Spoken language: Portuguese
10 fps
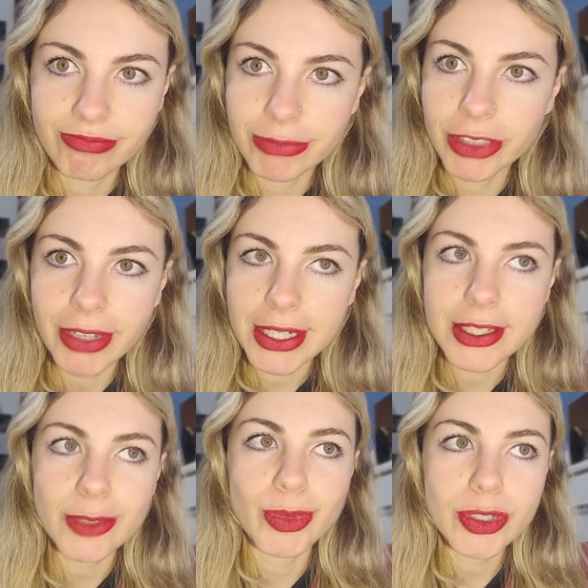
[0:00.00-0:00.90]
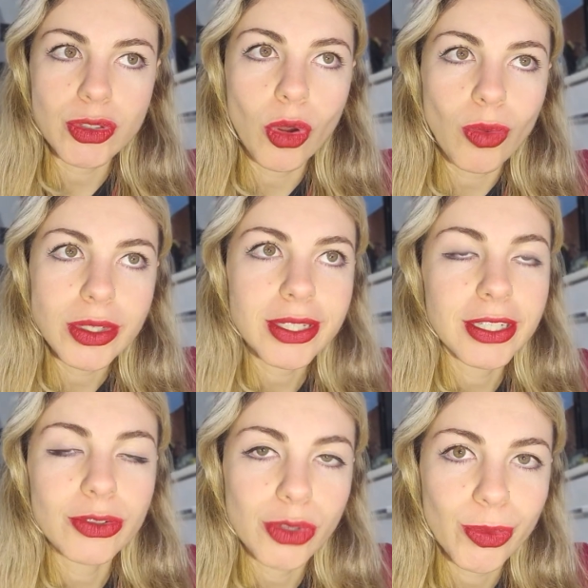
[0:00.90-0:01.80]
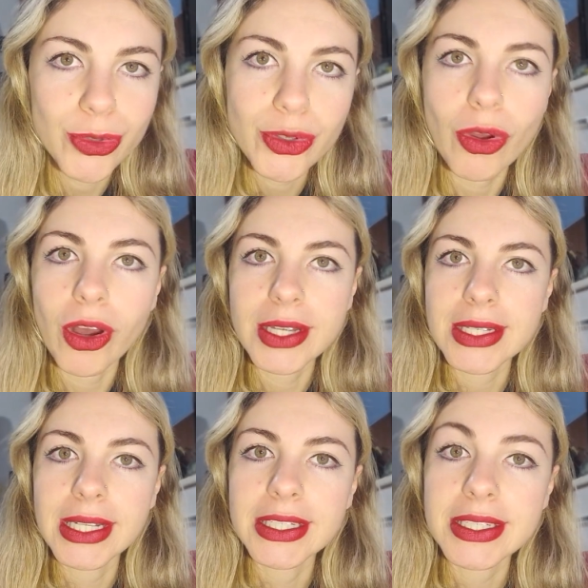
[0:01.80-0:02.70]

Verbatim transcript: diversas pessoas que somos nós ali